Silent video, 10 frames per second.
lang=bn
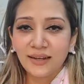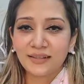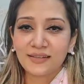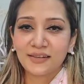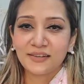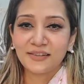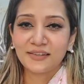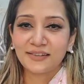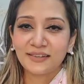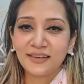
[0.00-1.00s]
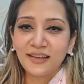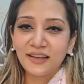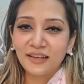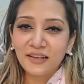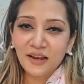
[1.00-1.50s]
আচ্ছা
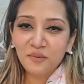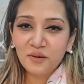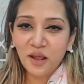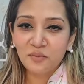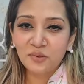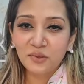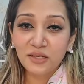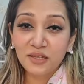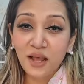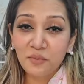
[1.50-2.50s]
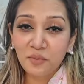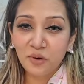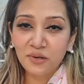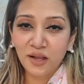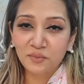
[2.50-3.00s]
কি নামে ডাকবো কি নামে
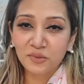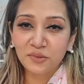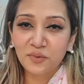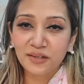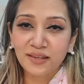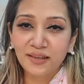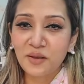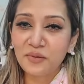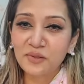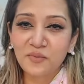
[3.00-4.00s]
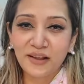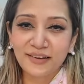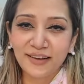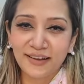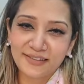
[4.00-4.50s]
বলো ডাকবো তোমাকে ভেবে তো পাই
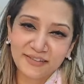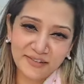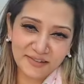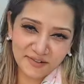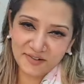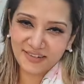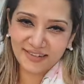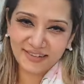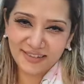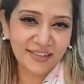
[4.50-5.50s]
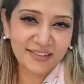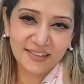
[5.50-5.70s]
না আচ্ছা থ্যাংক